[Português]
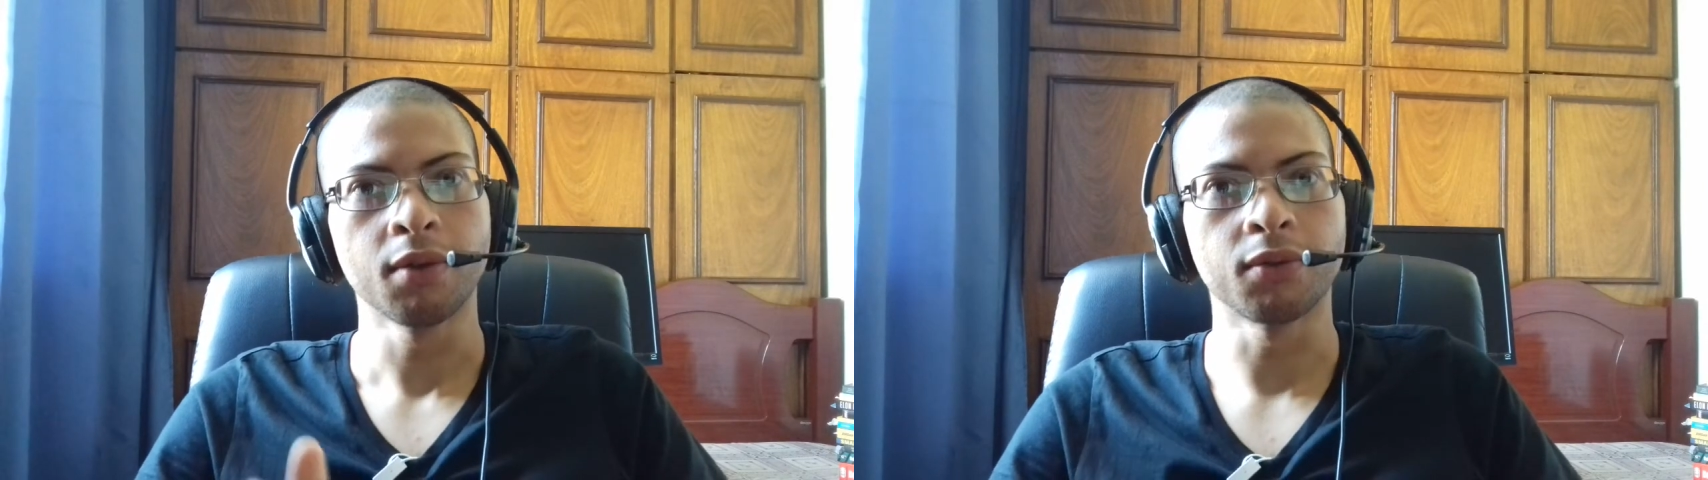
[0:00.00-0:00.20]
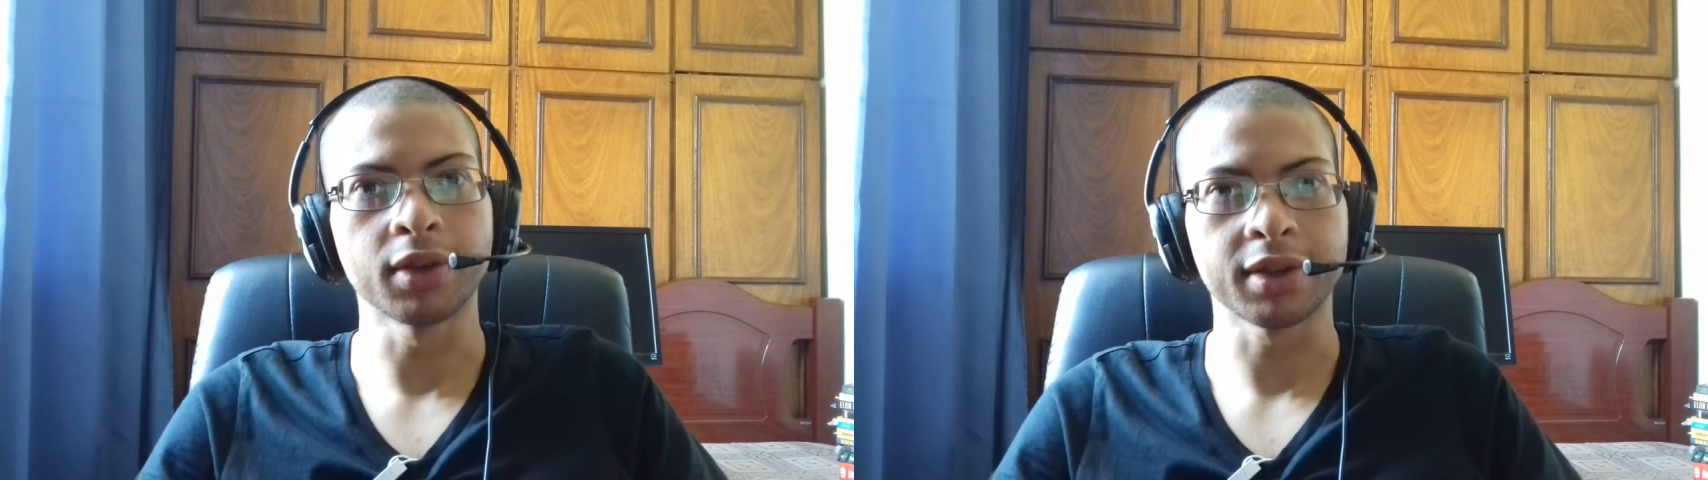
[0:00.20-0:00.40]

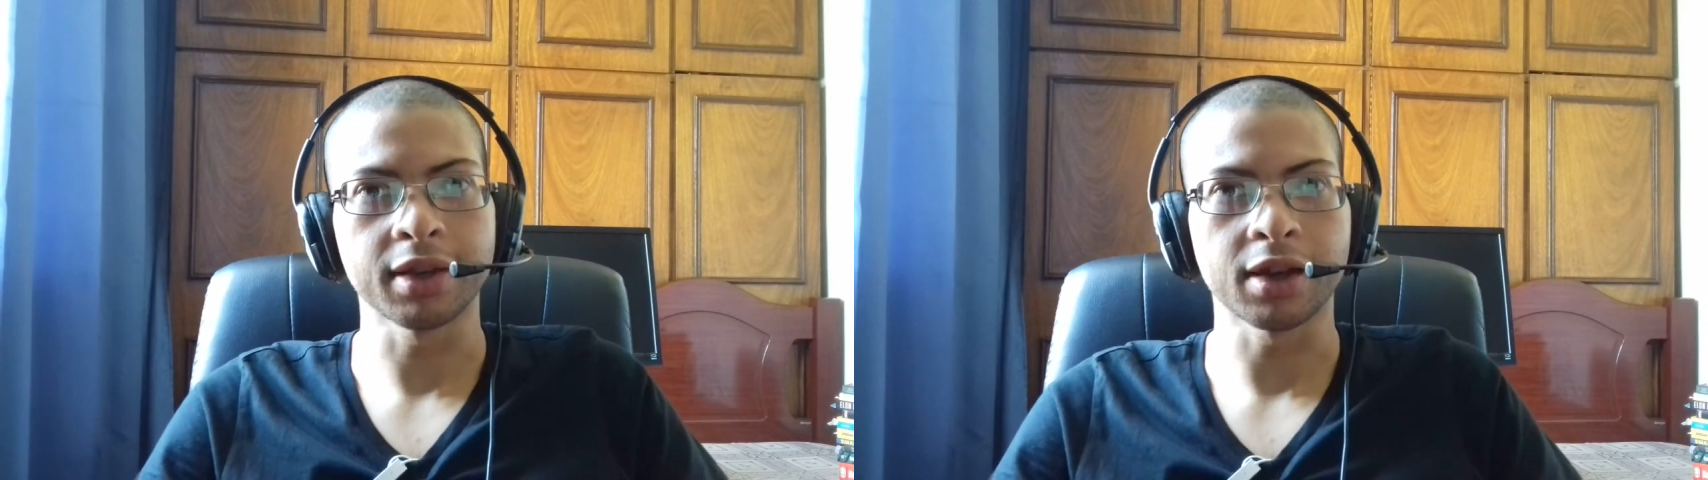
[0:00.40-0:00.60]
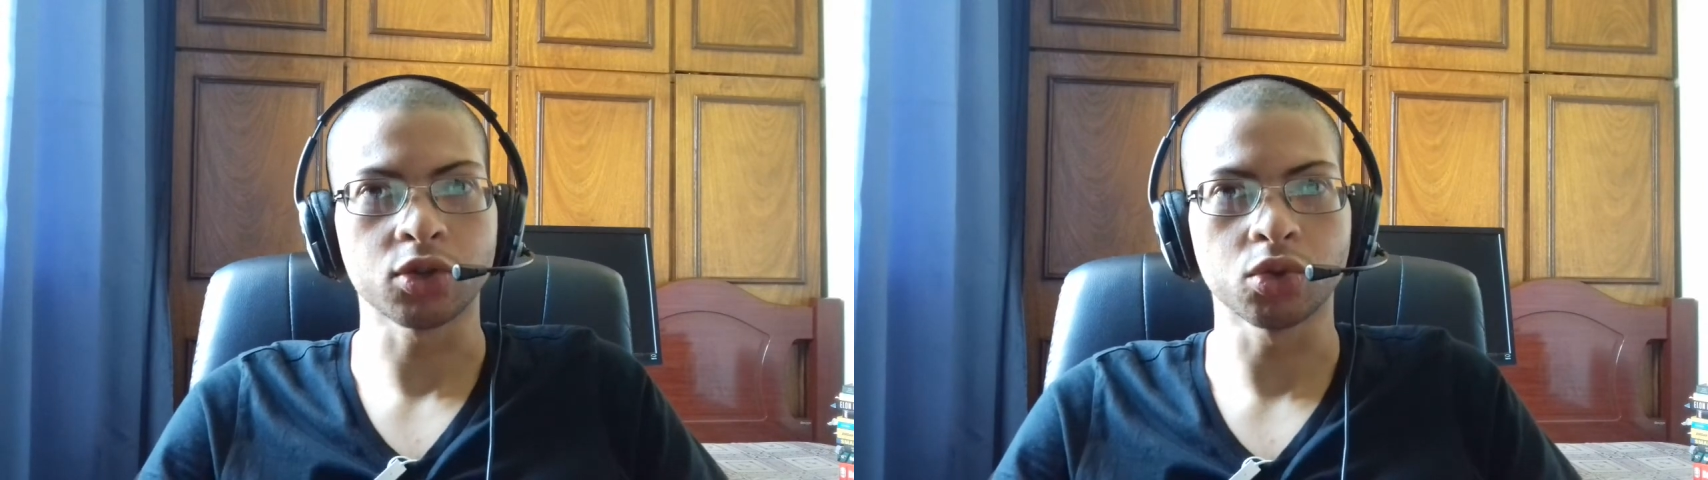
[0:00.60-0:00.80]

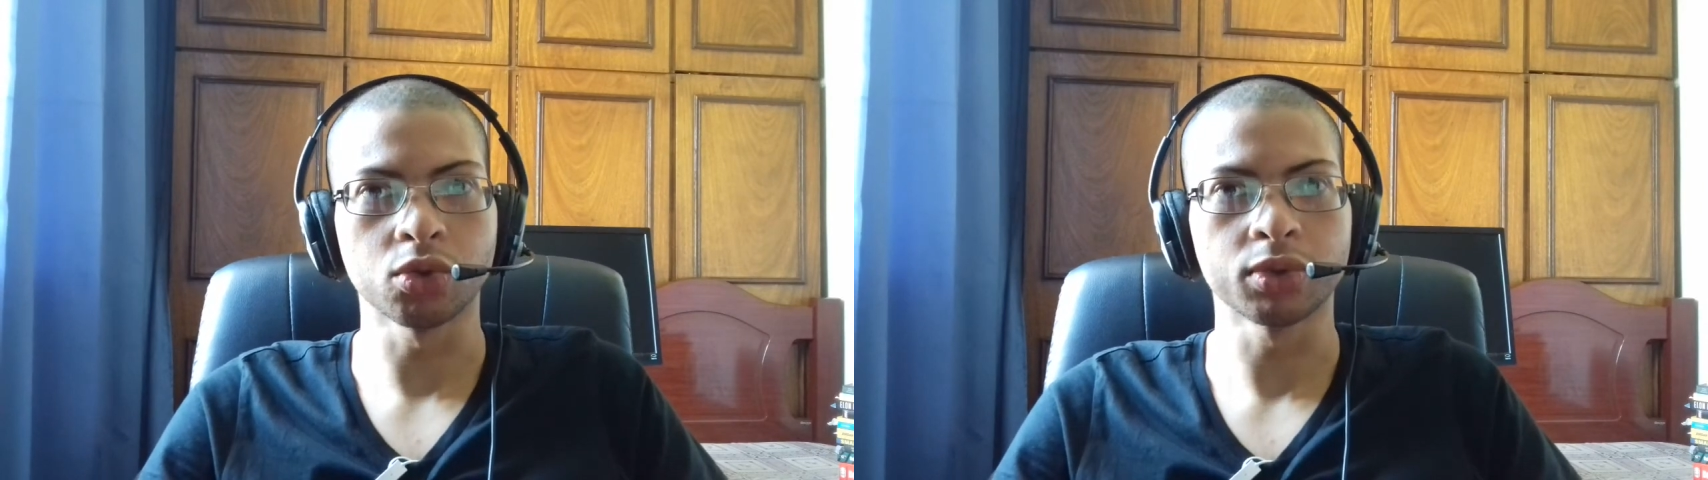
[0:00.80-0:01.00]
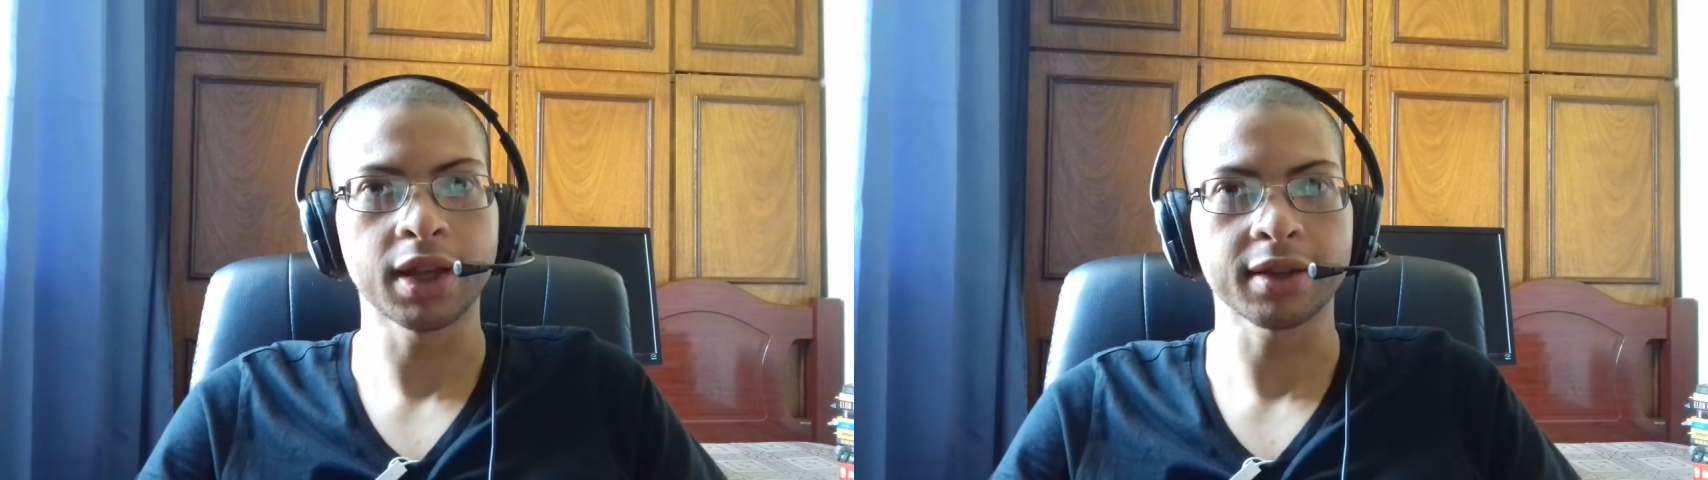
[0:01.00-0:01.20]
você
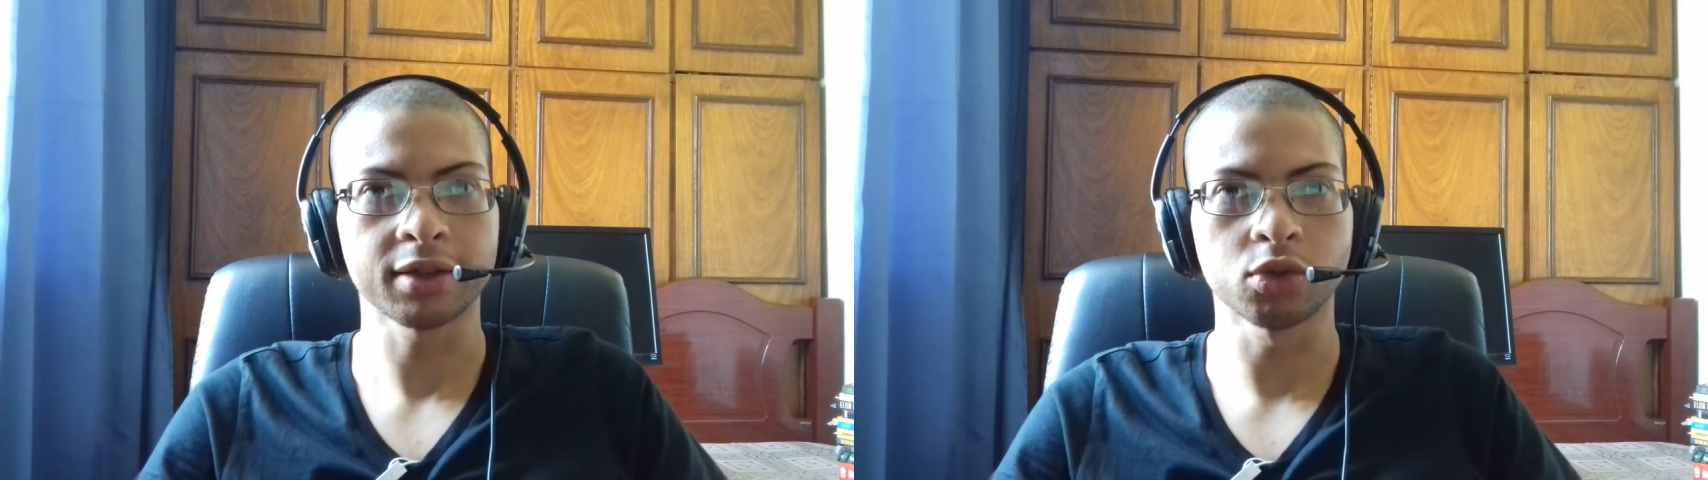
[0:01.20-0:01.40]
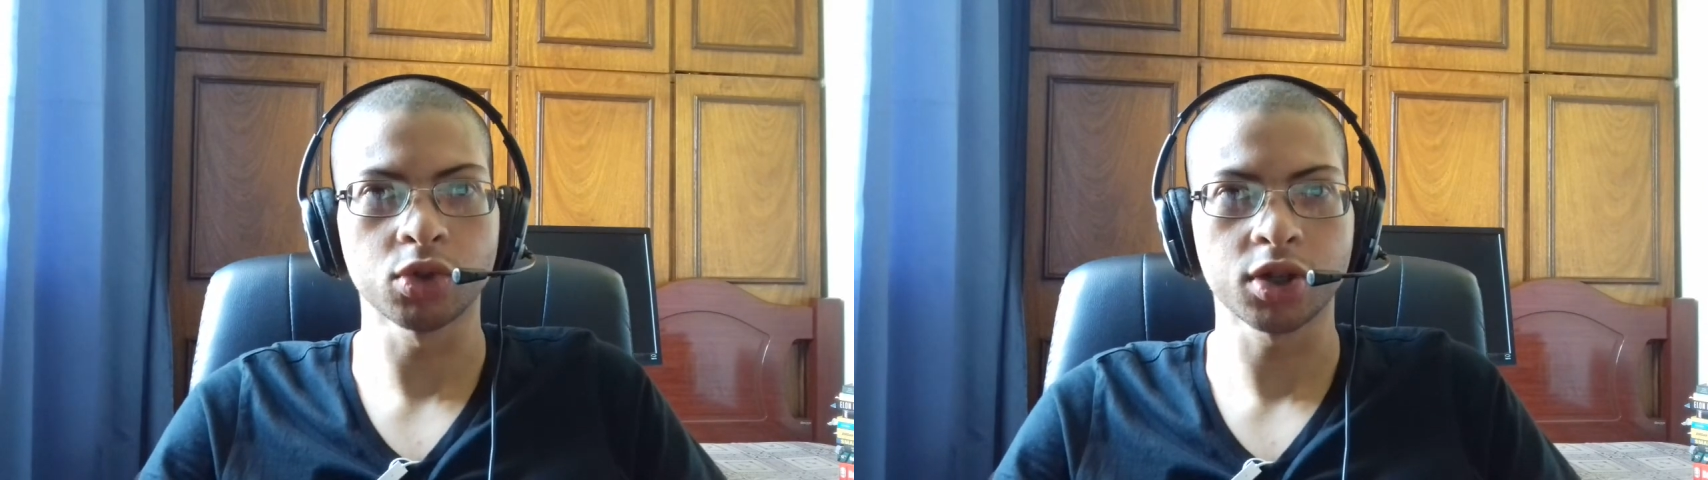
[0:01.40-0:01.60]
achou
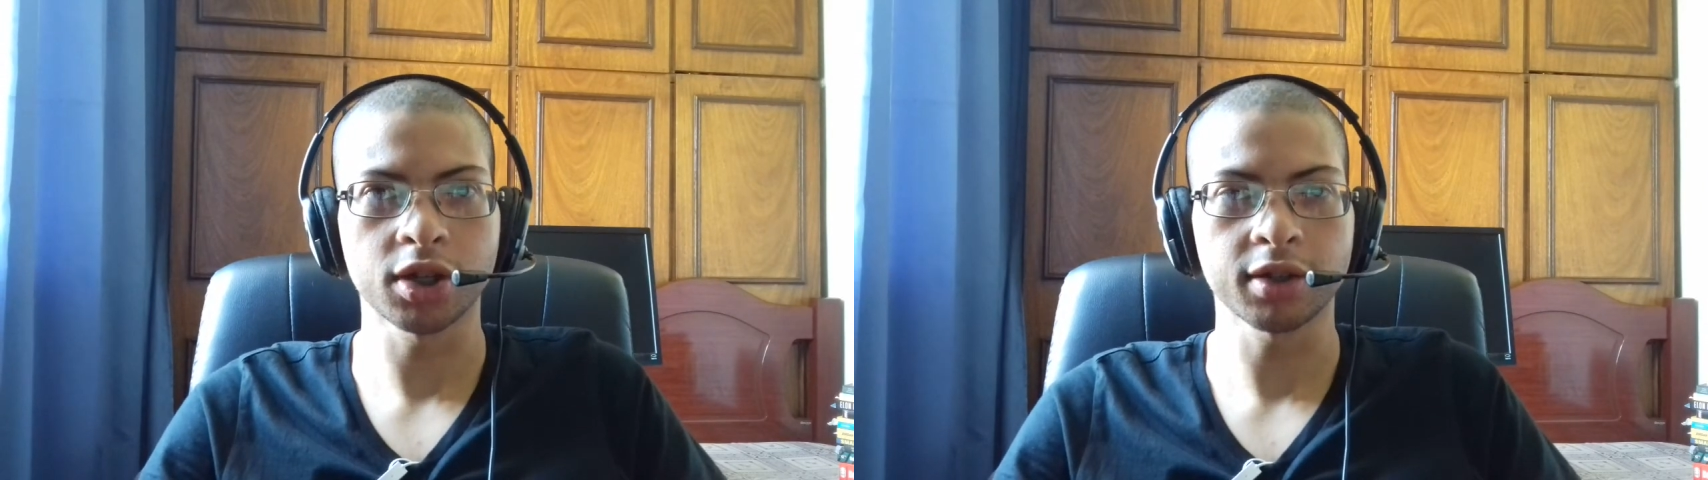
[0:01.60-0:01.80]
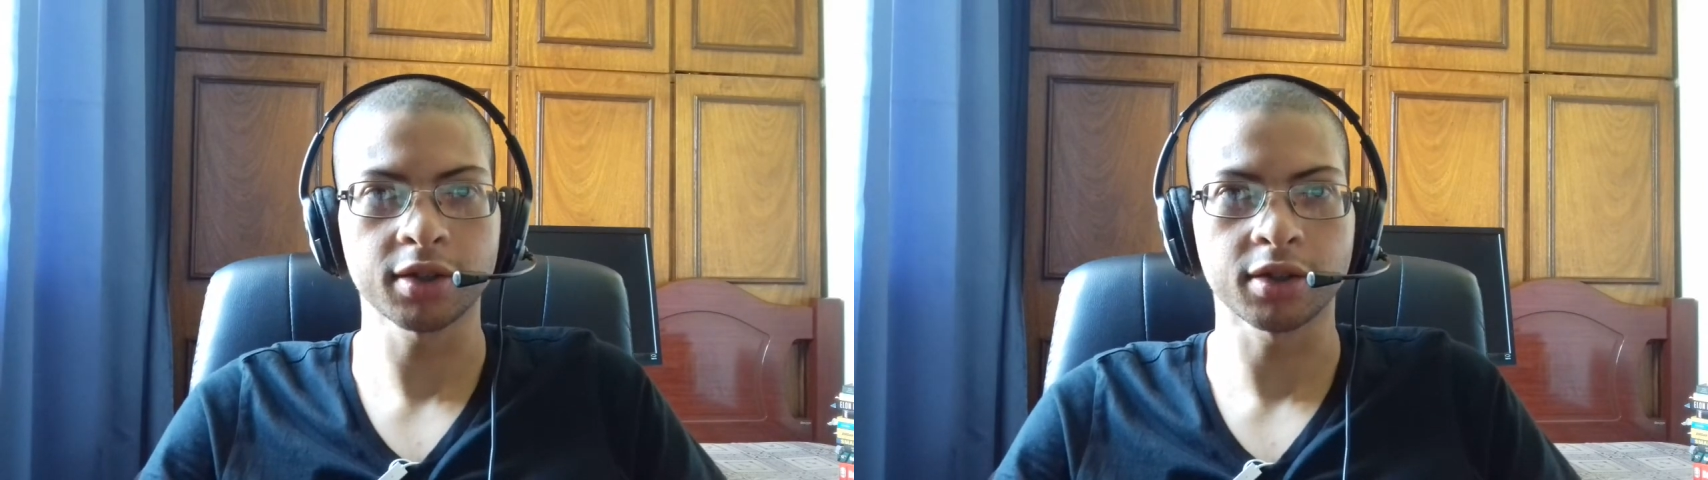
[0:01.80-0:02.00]
dessas
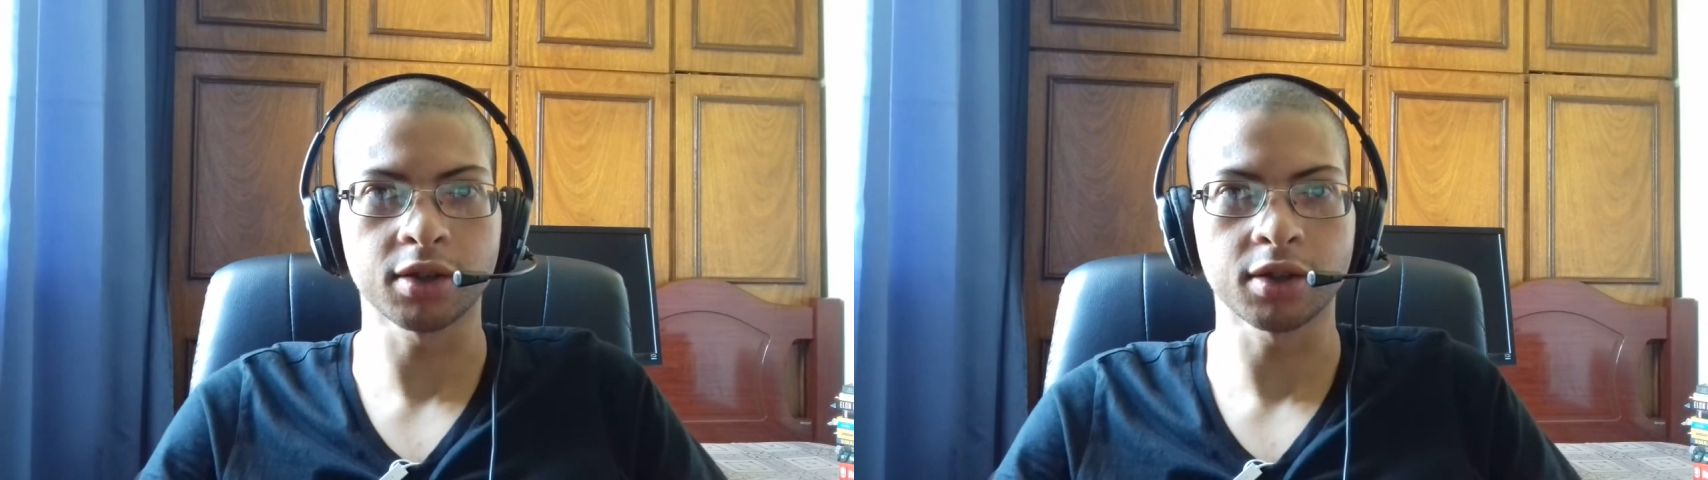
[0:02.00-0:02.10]
notícias,